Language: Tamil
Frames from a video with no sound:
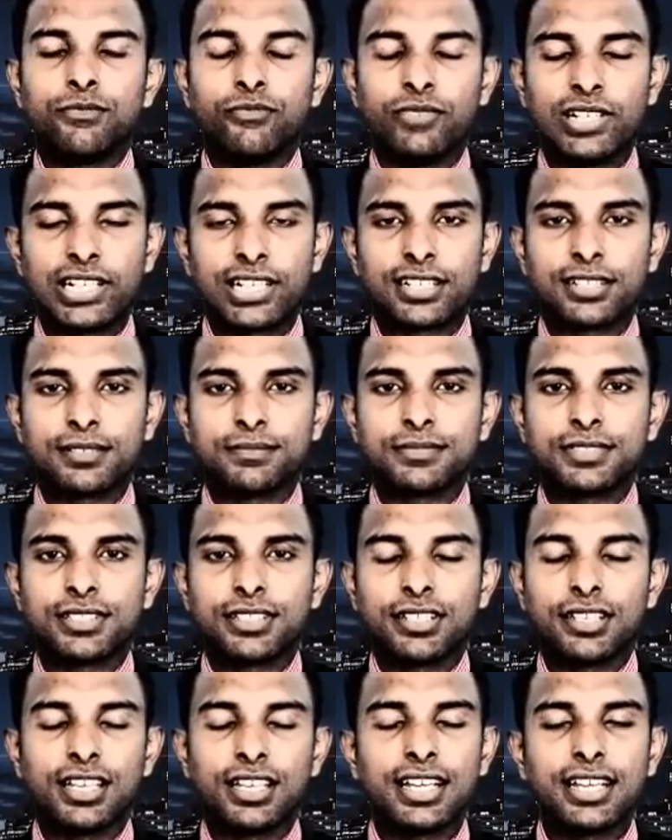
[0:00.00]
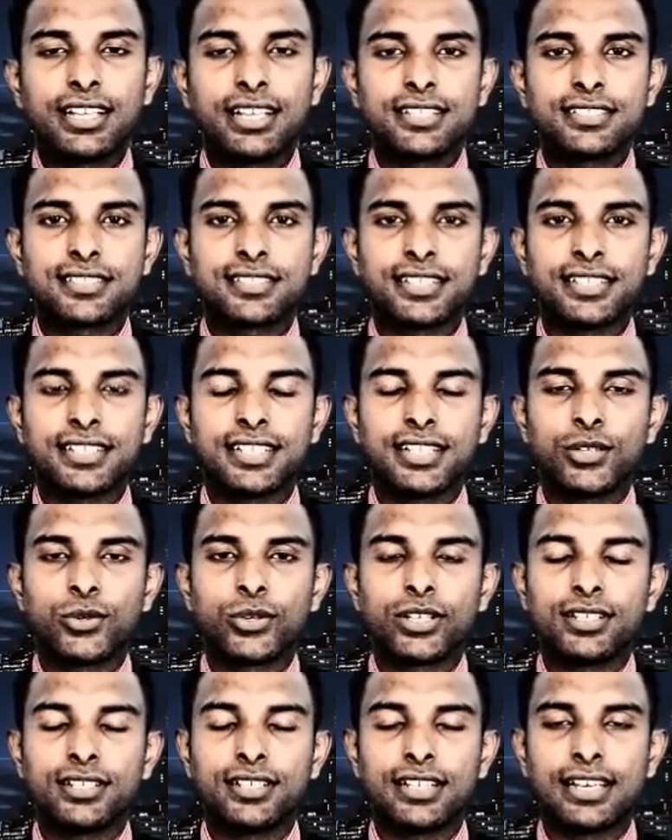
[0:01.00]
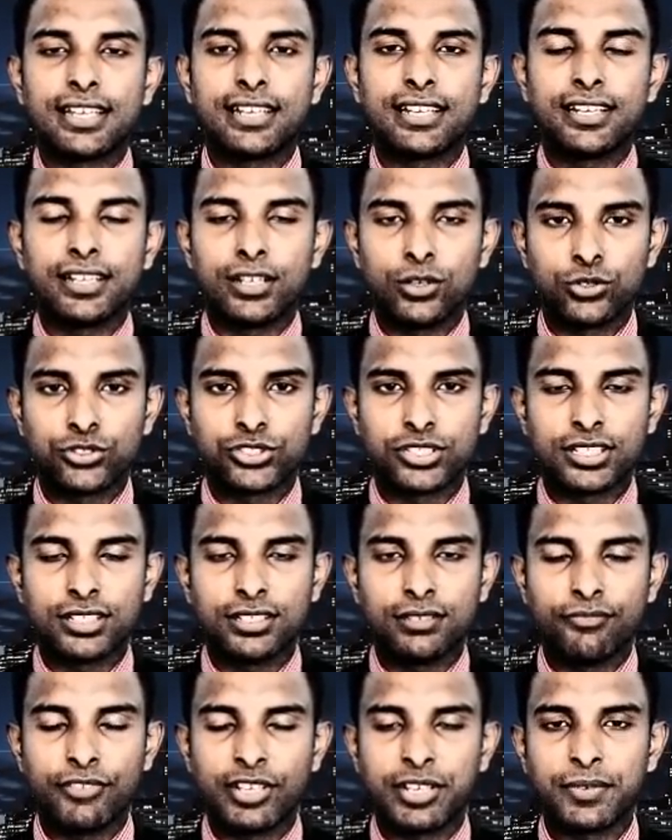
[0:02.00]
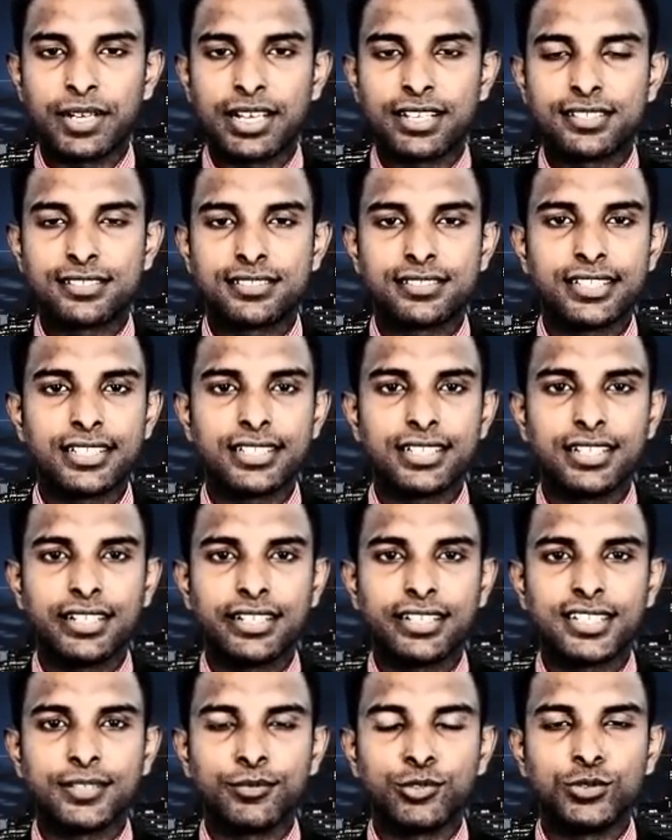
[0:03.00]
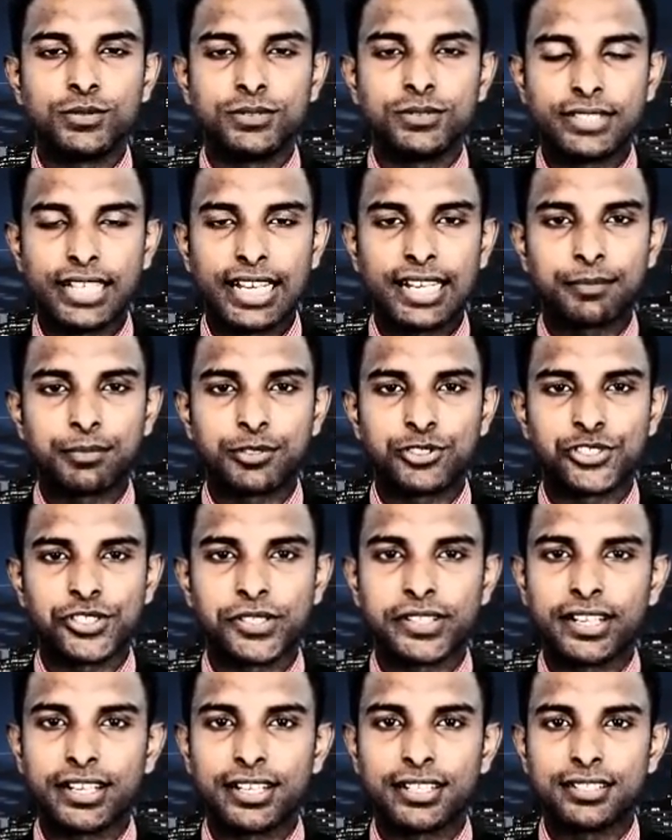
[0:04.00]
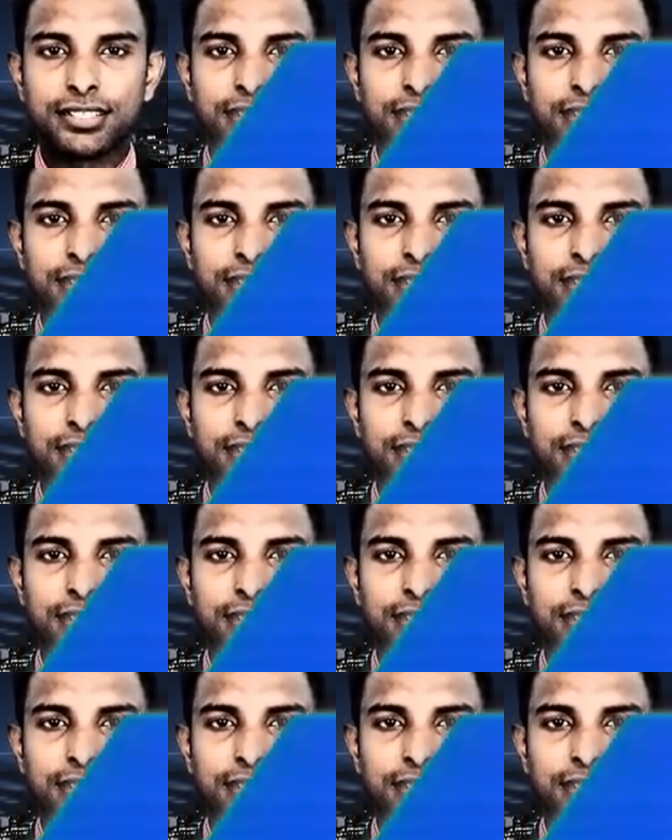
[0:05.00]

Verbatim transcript: வணக்கம் இலங்கை செய்திகளுடன் நான் நிரோஷன் விரிவான செய்திகளுக்கு முன் தலைப்புச் செய்திகள்